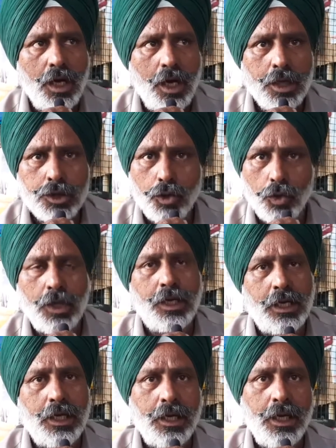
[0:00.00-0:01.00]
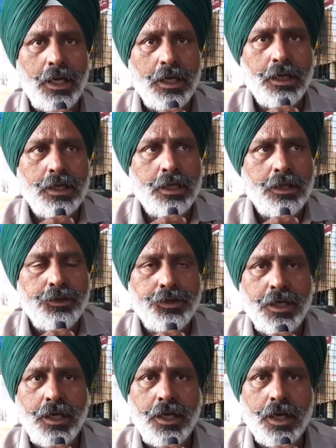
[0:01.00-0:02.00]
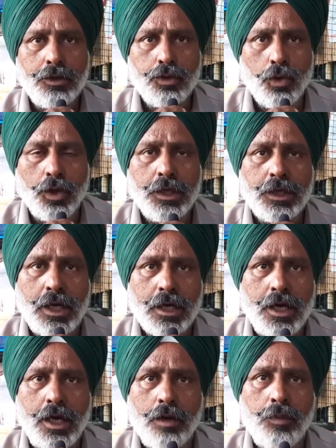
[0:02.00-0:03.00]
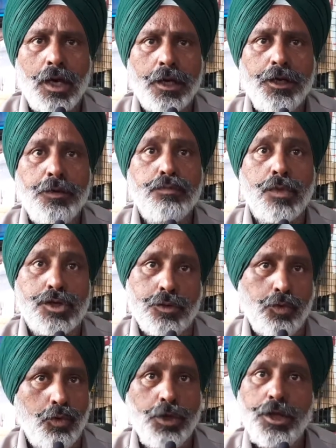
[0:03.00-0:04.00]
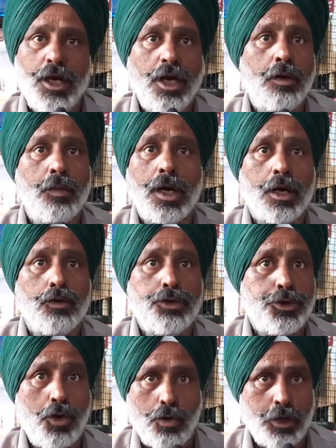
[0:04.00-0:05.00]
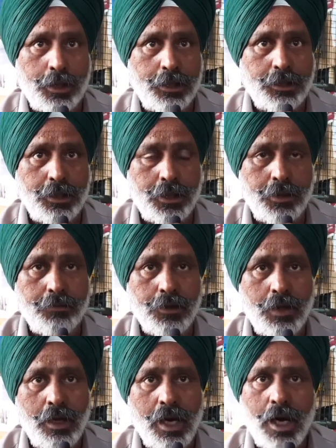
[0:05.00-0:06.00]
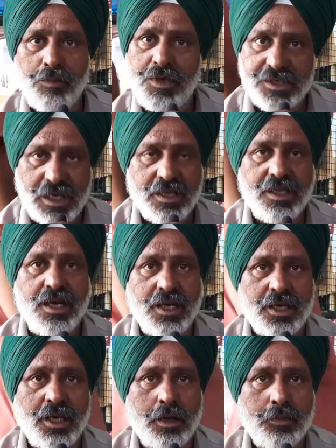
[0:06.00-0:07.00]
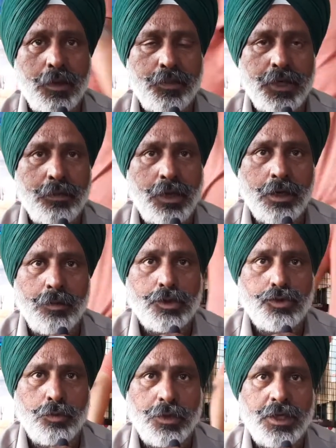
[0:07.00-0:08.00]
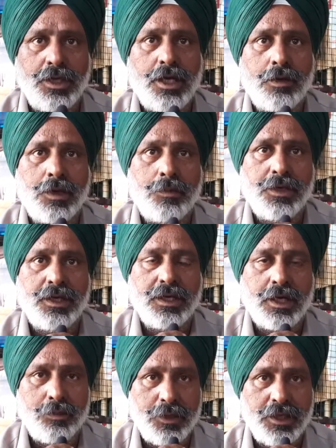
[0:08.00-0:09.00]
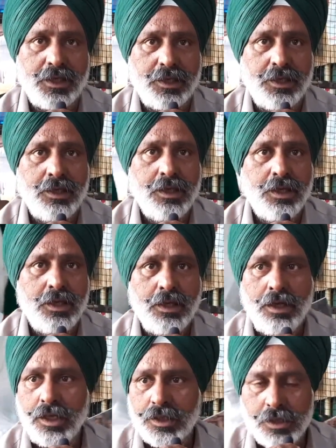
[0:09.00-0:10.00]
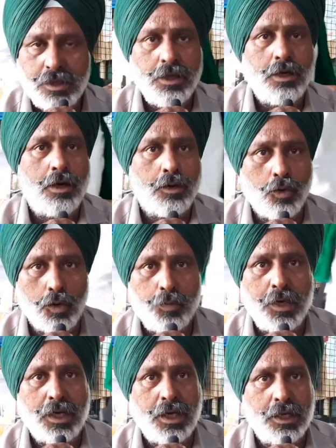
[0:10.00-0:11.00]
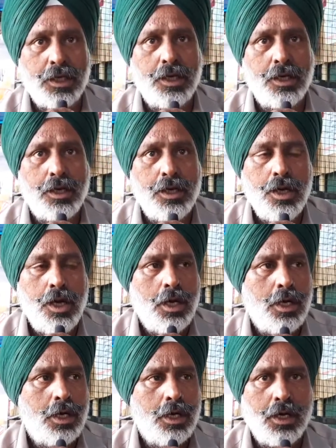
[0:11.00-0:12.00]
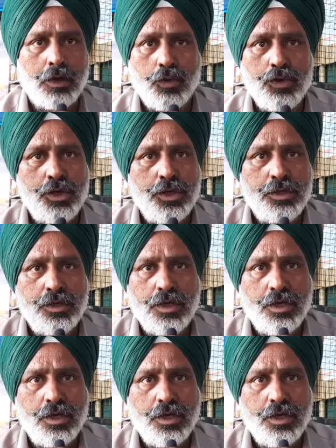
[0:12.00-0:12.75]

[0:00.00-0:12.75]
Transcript: आंदोलन है ये आंदोलन करना हमारी मजबूरी है हमारा कोई शौक़ नहीं है हम भी चाहते हैं कि हम अपने बाल बच्चों में रहें हम अपने घर में रहें लेकिन रोड पर आना आ, कोई